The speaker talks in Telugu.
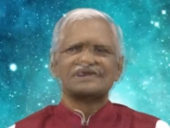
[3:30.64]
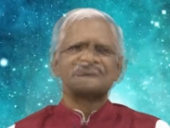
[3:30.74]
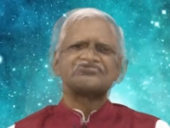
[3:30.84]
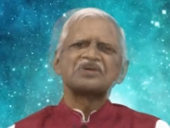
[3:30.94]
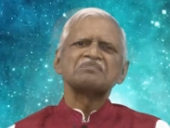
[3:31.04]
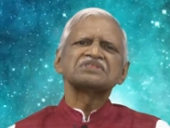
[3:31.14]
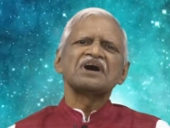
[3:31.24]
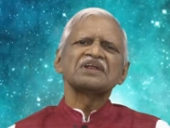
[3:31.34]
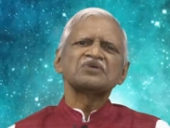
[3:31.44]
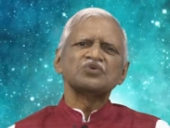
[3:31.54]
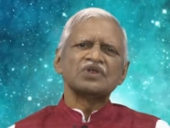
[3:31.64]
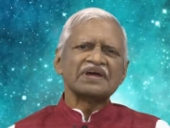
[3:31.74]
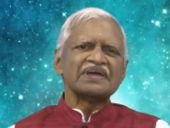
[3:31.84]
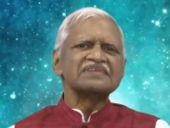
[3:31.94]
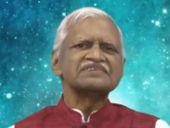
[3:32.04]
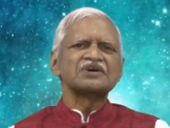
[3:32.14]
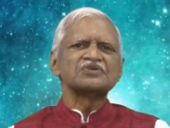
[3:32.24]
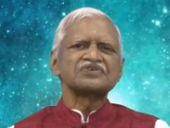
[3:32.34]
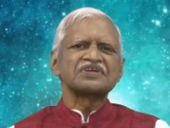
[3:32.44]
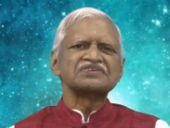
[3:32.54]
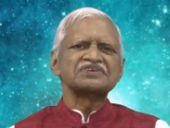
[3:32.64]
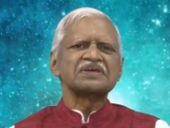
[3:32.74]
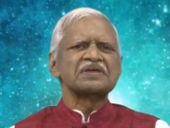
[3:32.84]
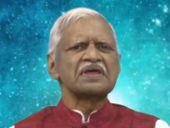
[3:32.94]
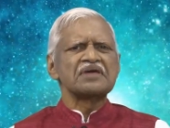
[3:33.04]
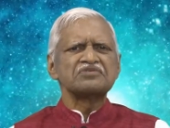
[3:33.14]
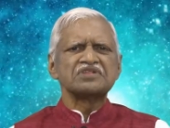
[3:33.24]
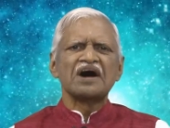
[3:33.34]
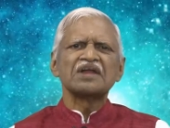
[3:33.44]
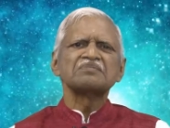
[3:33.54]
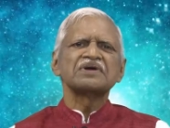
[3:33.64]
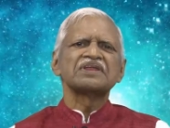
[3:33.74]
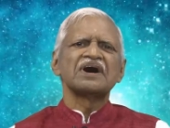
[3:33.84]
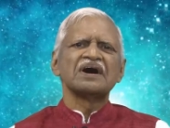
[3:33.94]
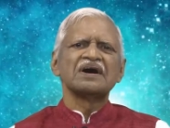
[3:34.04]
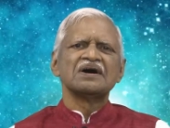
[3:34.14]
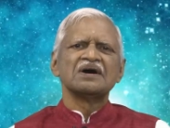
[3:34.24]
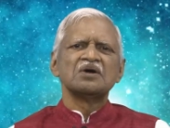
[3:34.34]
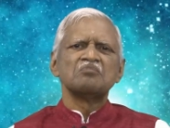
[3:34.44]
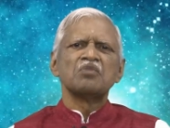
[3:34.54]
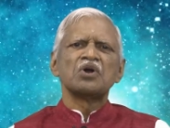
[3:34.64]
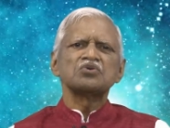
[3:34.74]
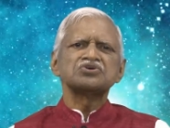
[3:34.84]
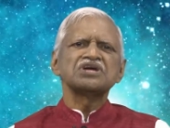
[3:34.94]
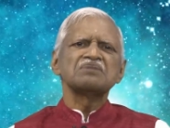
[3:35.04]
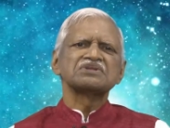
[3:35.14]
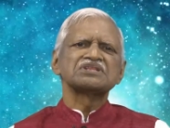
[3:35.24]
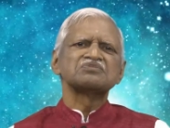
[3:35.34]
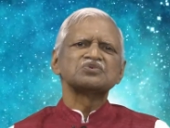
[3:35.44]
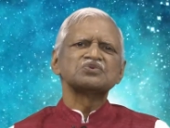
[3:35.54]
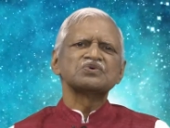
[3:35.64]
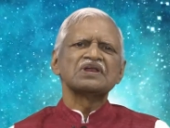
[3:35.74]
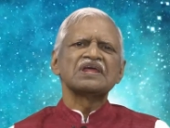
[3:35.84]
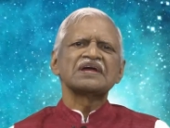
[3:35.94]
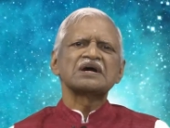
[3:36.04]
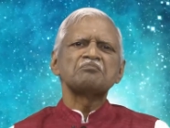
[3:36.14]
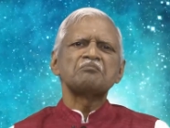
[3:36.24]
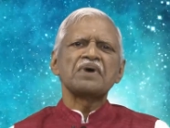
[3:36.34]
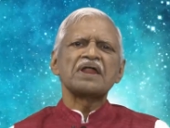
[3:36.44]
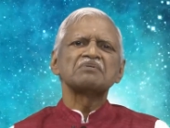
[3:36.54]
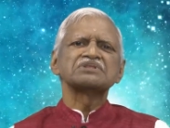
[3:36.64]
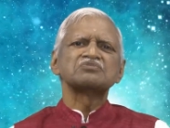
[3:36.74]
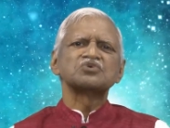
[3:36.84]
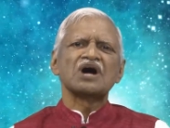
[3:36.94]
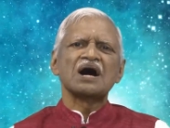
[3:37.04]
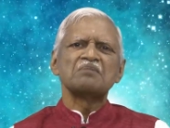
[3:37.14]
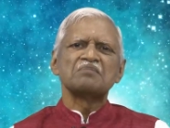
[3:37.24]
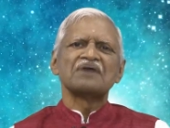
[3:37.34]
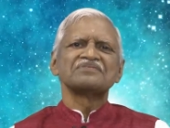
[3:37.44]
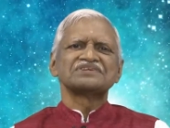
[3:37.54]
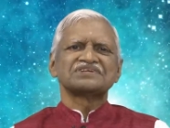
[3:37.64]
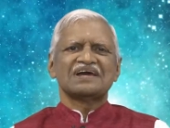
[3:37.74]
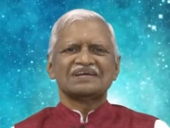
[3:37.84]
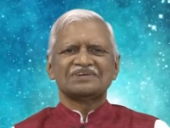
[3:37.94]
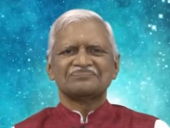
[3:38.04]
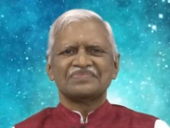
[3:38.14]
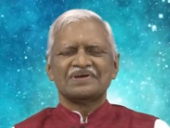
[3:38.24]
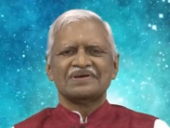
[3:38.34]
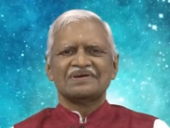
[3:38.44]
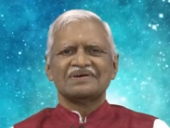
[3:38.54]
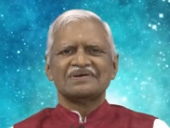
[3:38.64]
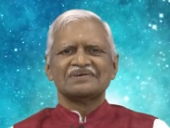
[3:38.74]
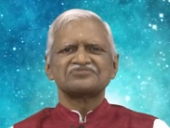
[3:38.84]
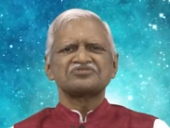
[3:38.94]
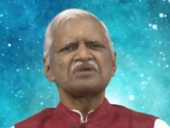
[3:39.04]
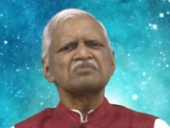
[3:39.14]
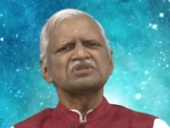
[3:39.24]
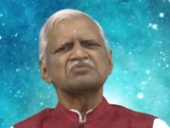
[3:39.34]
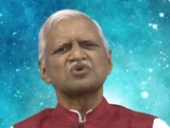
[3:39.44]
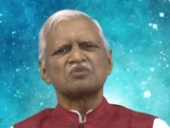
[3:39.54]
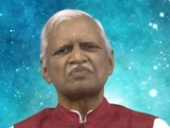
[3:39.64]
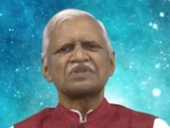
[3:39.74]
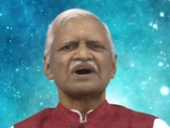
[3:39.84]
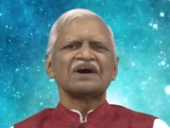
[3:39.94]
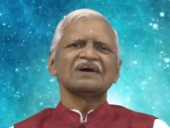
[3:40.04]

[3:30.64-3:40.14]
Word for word: శ్రీమతాన్ని ఉల్లంఘించి అనుసరించే ఏ విధానమైన మనుష్య మతము లేక పరమతముగా భావించాలి శ్రీమతము గొప్పదా